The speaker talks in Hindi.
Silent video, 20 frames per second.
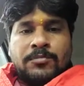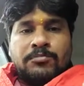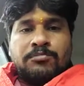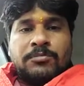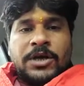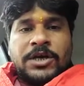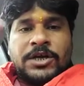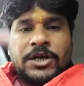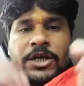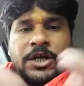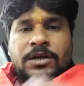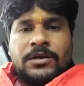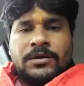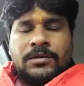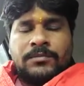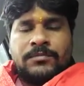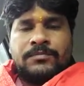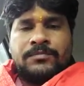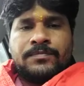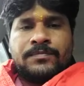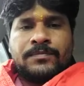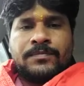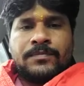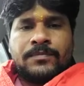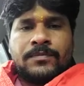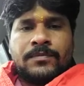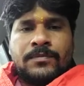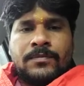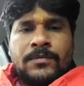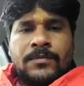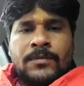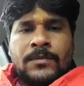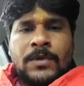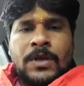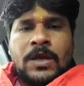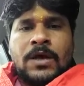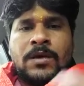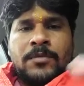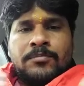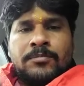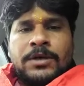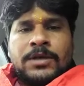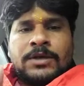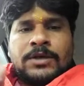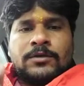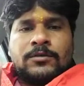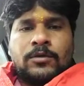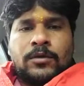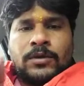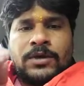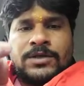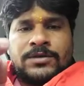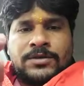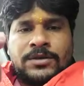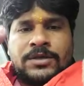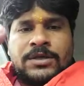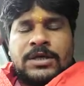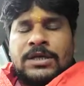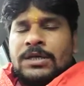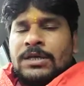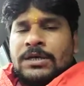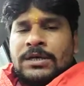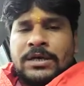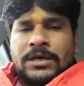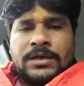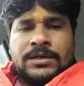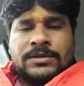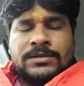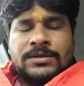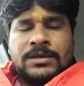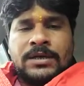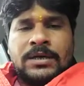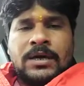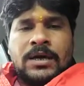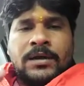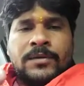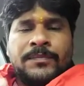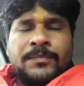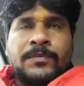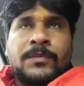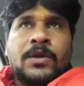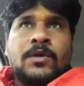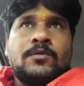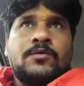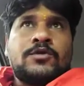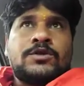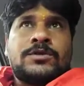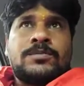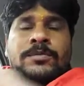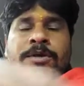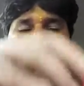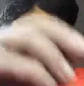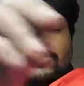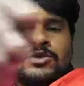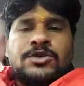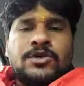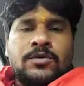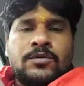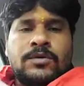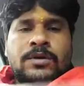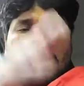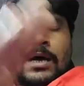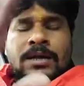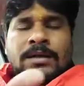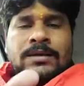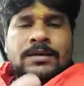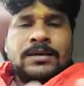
मिट्टी मिट्टी थोड़ी सी गीली कर लीजिएगा उसमें जौ डाल